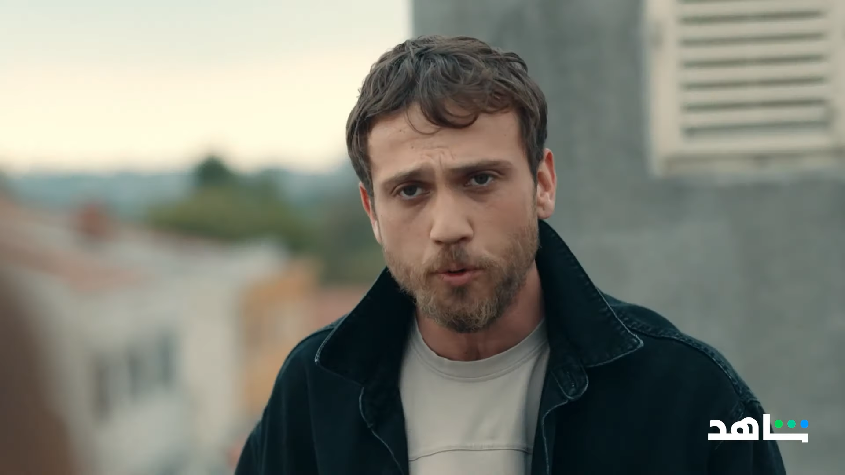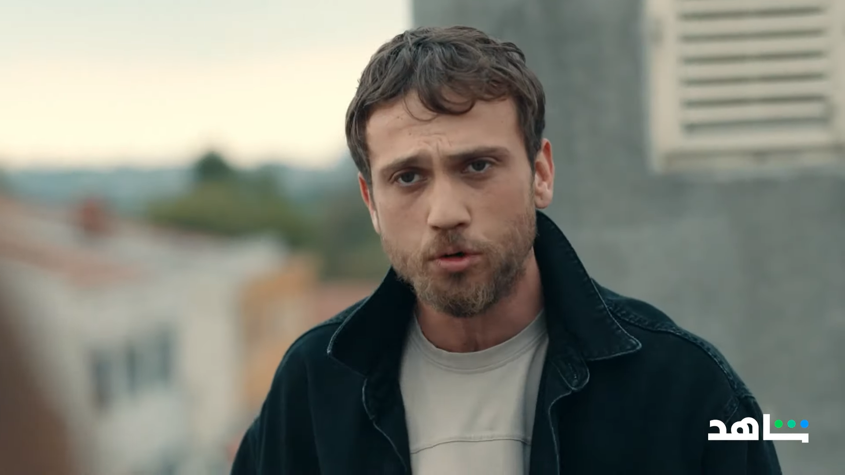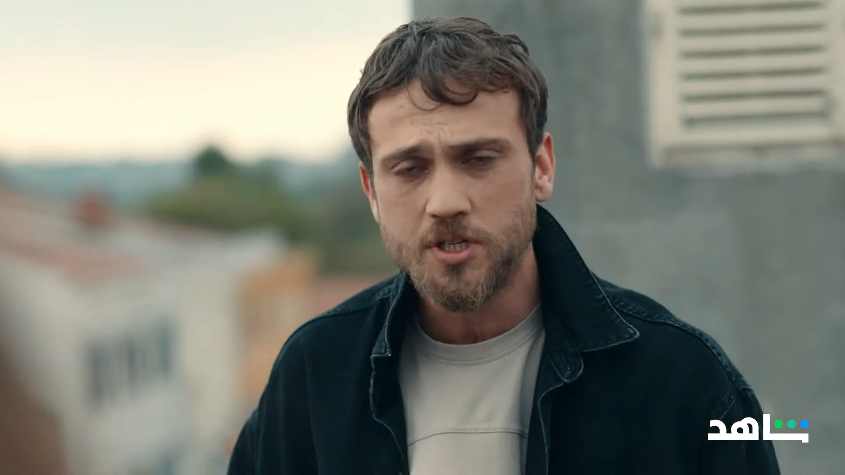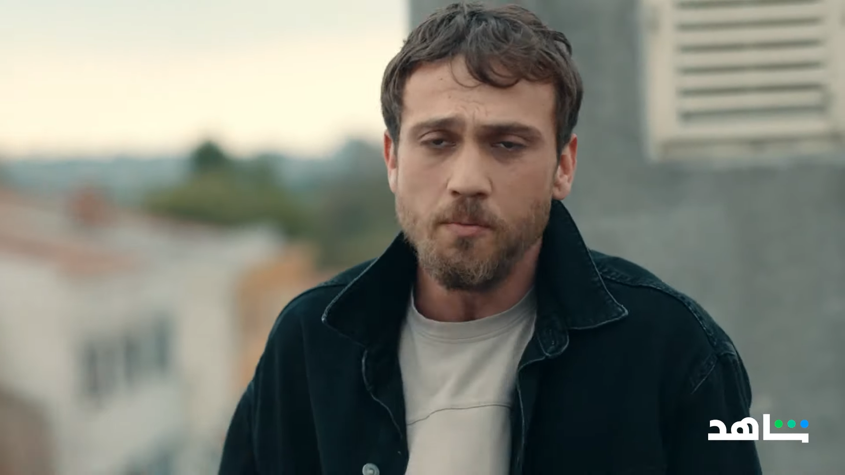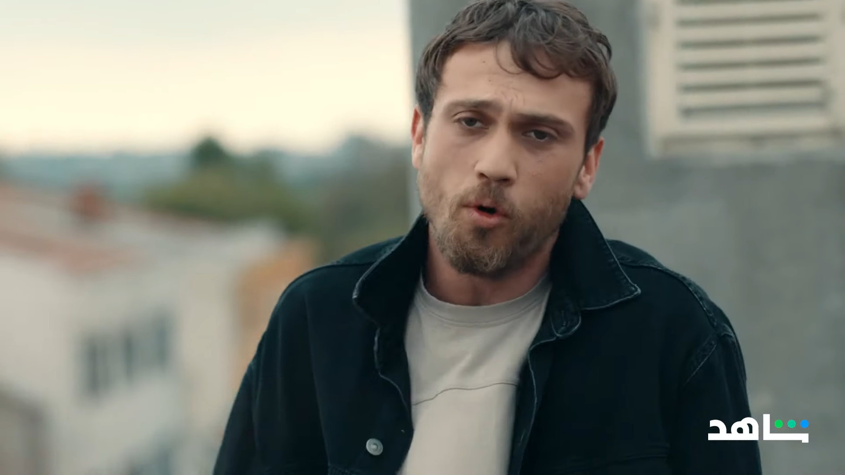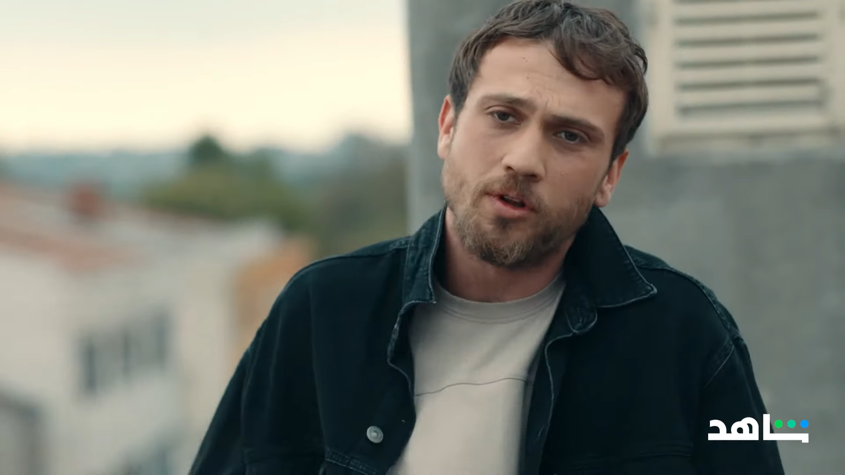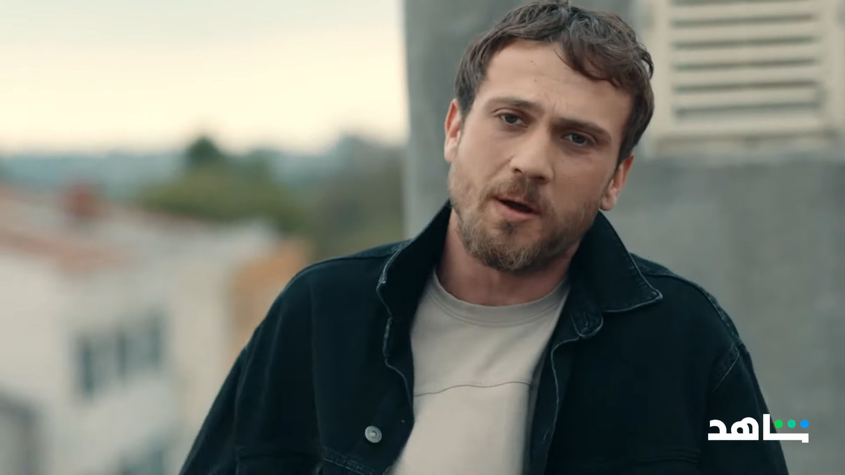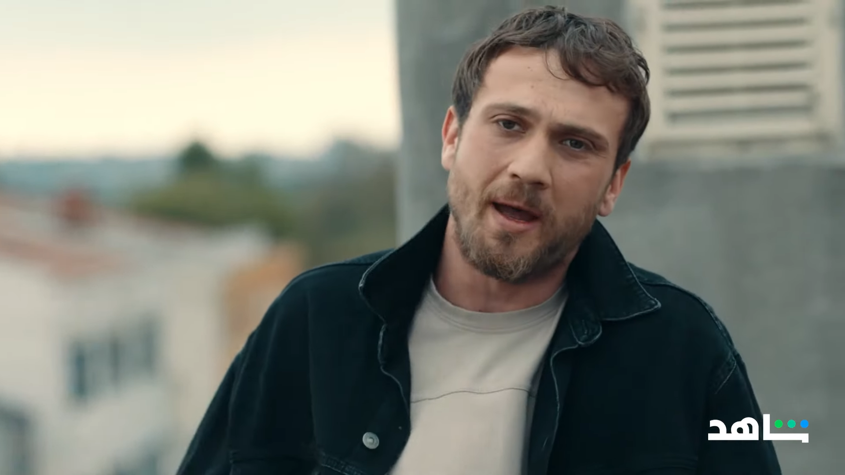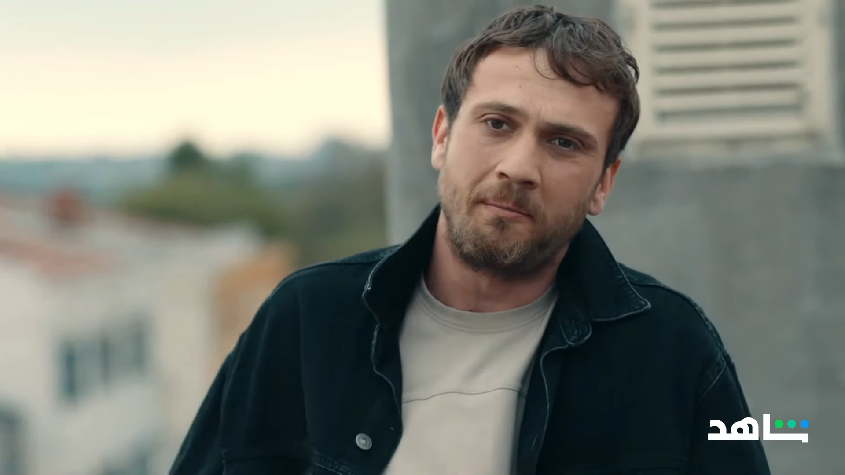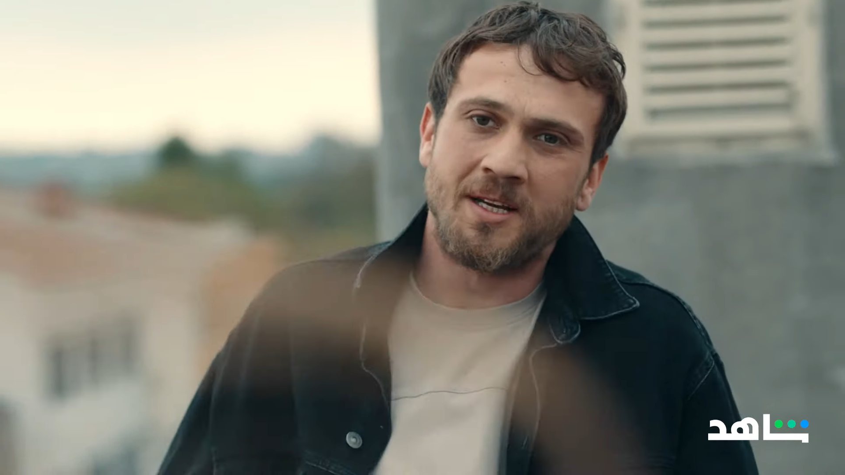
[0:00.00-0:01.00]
الوقت احلى اشعاره ما